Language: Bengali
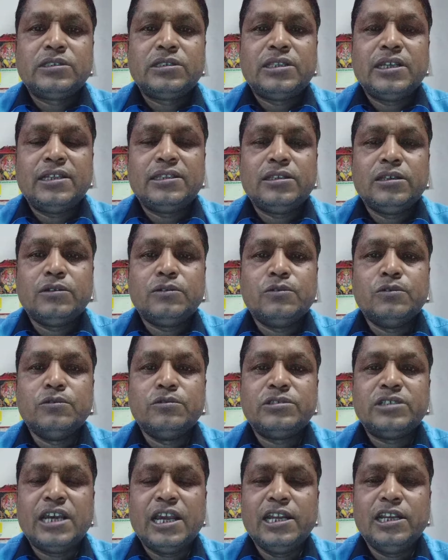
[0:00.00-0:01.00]
তাতে কোনো
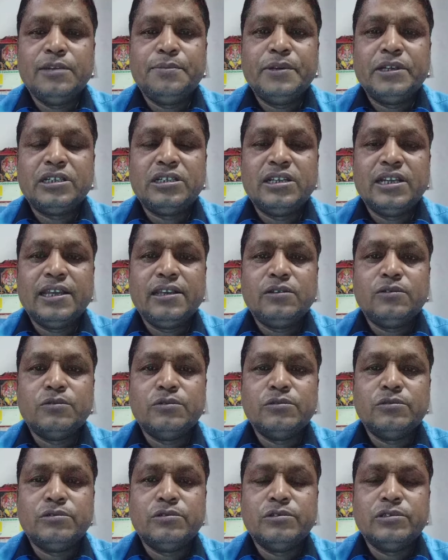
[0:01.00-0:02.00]
সাইড এফেক্ট নাই
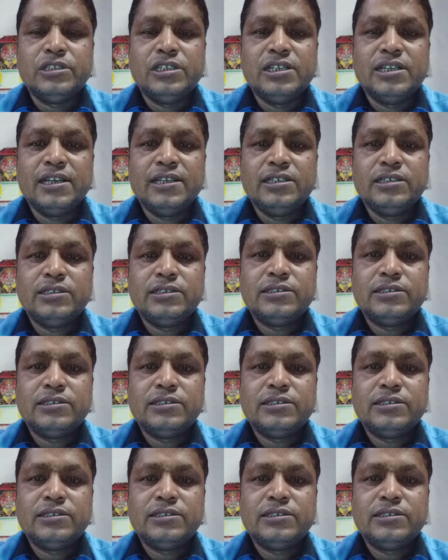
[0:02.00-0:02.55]
কোনো ক্ষতি নাই